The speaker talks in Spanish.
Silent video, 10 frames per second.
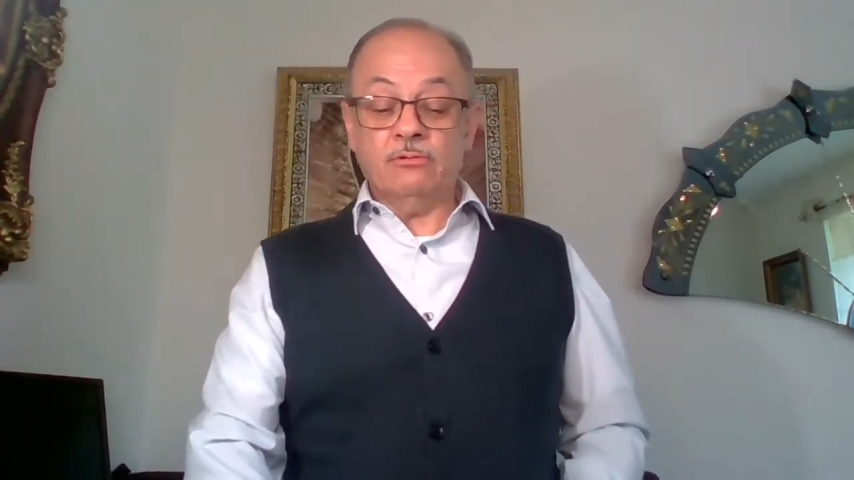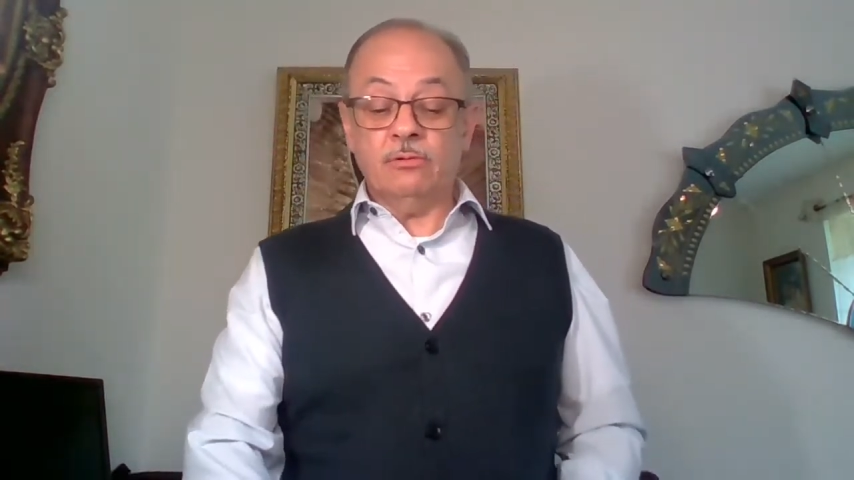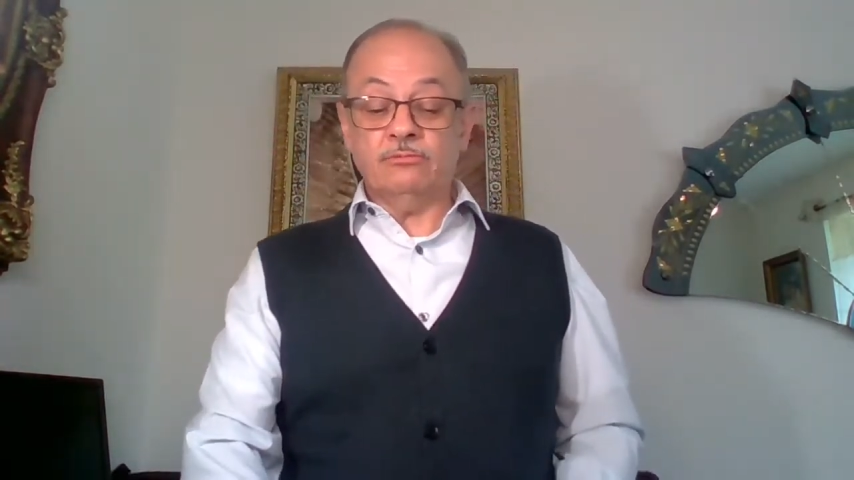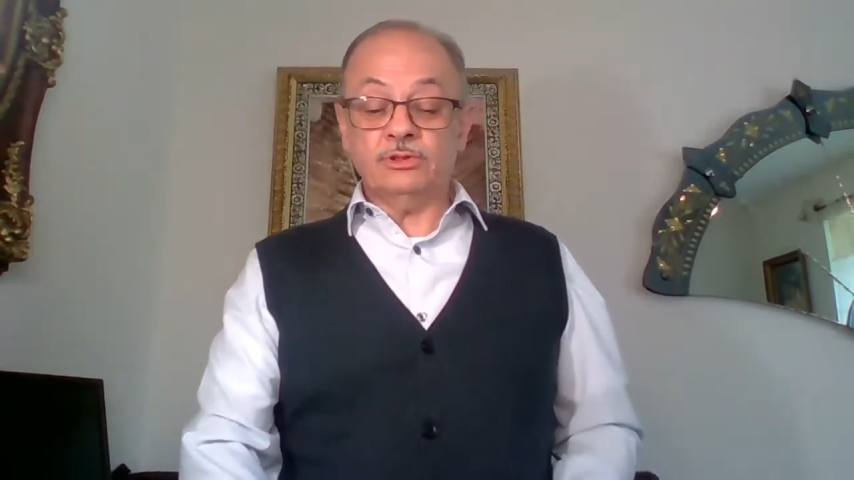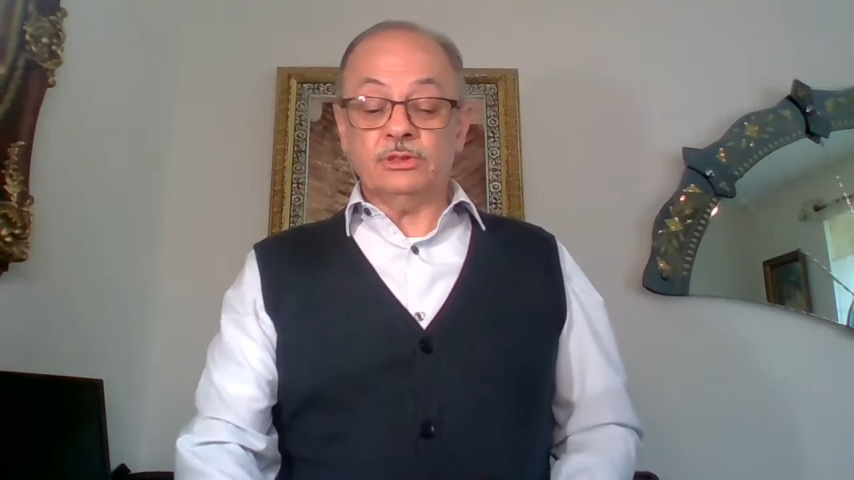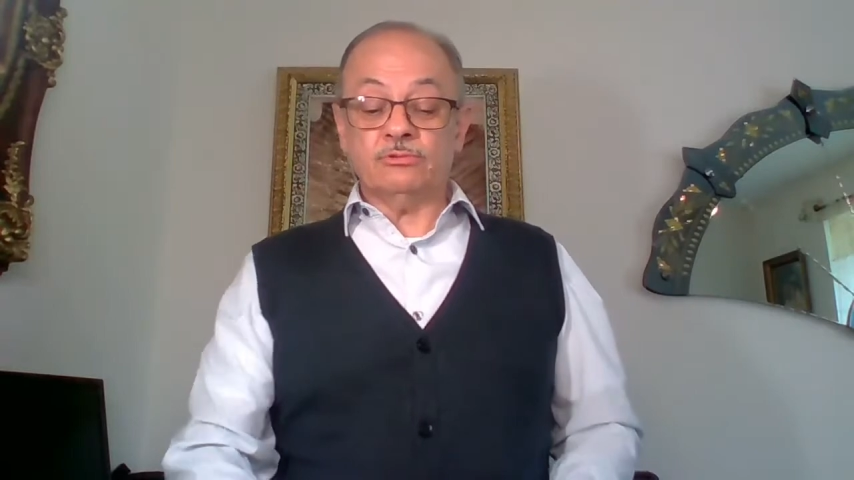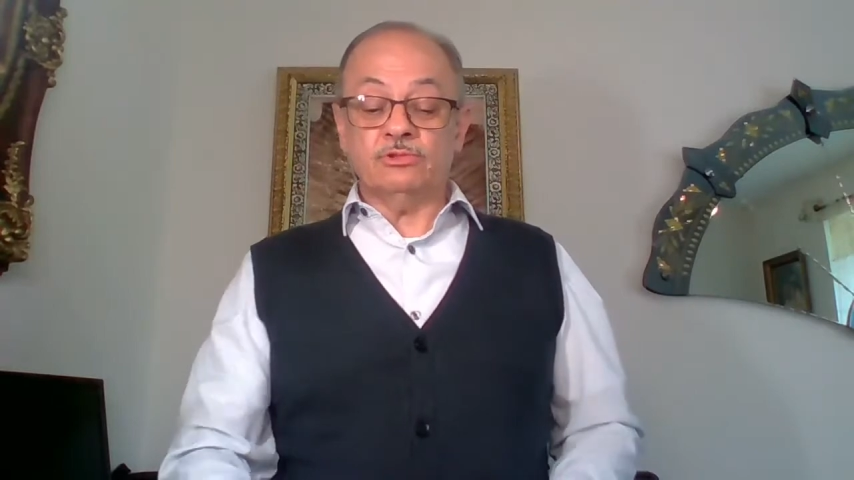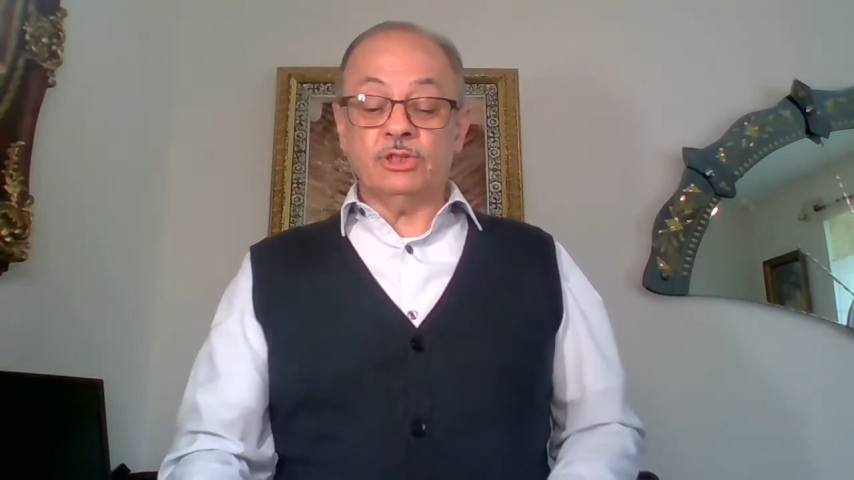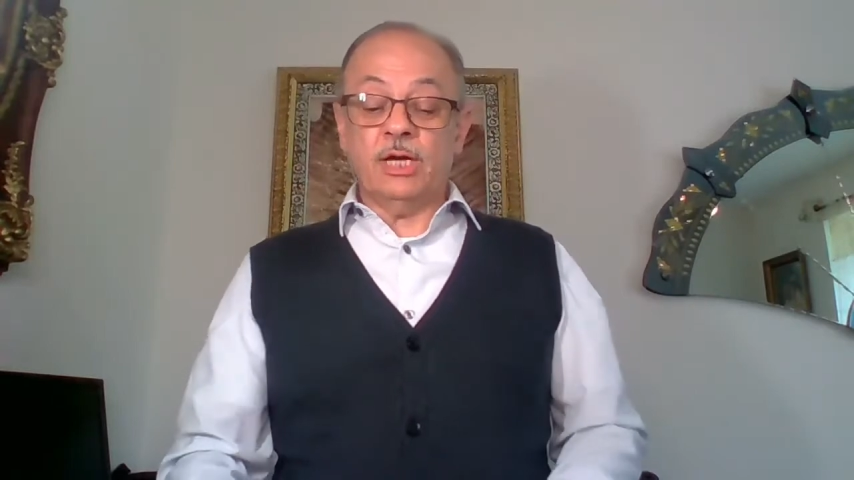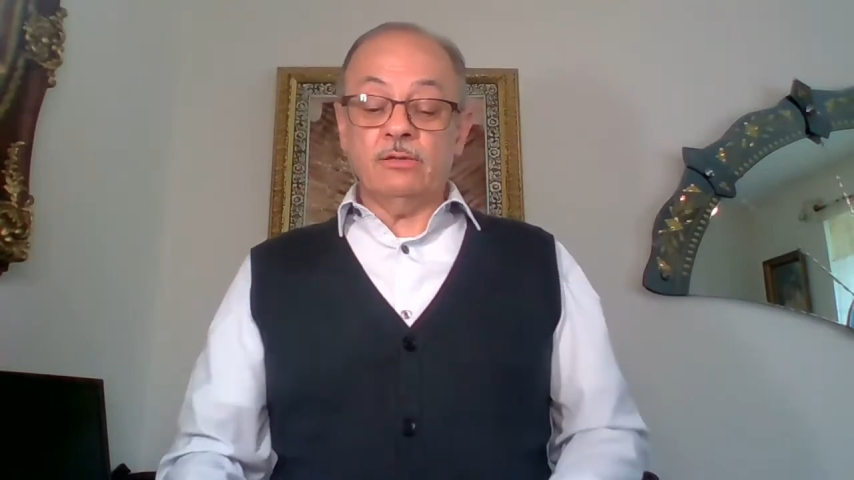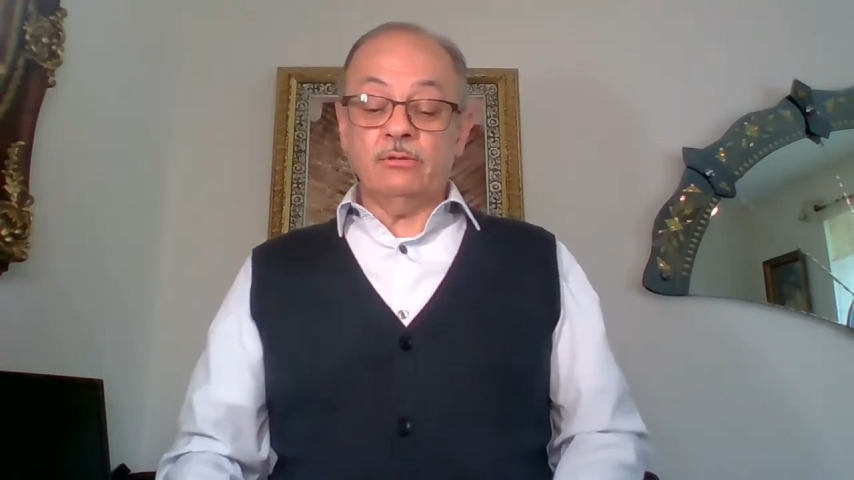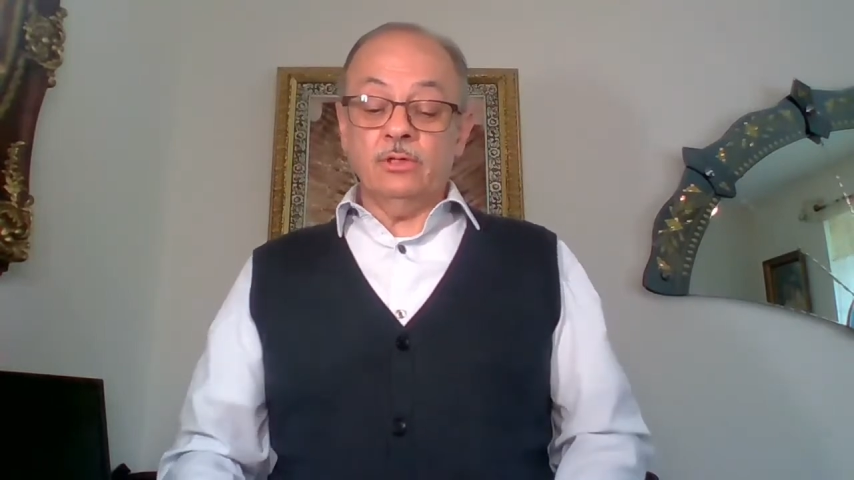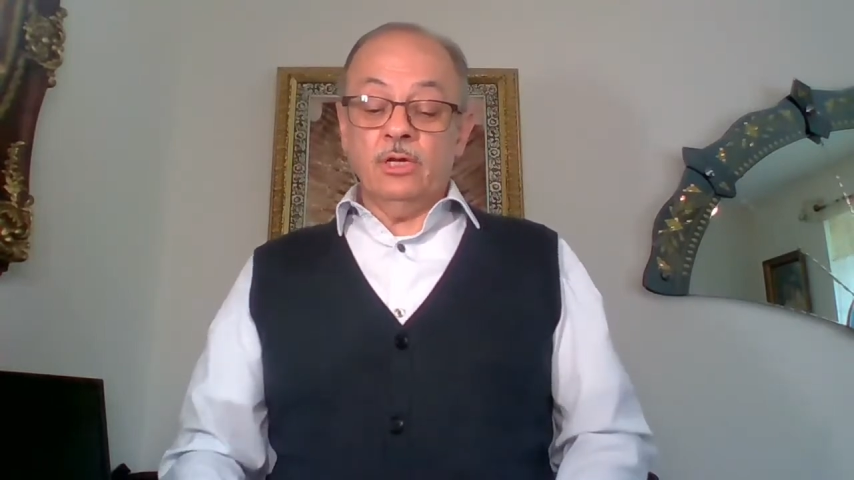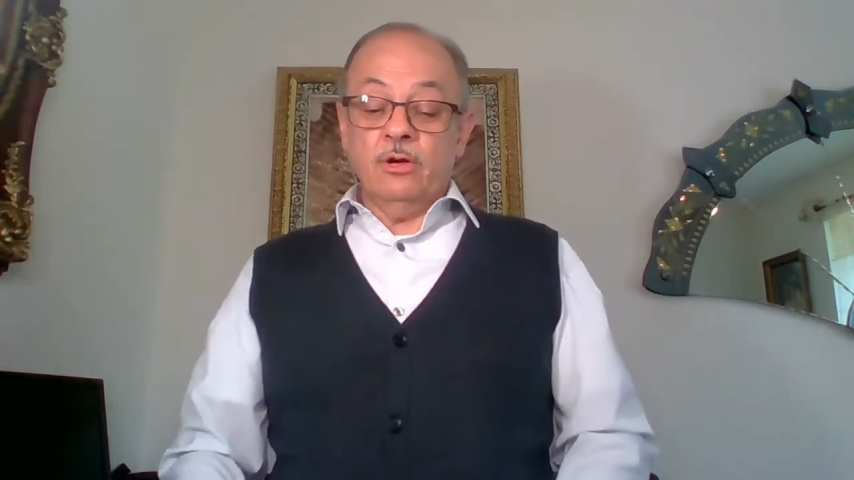lo hemos escuchado.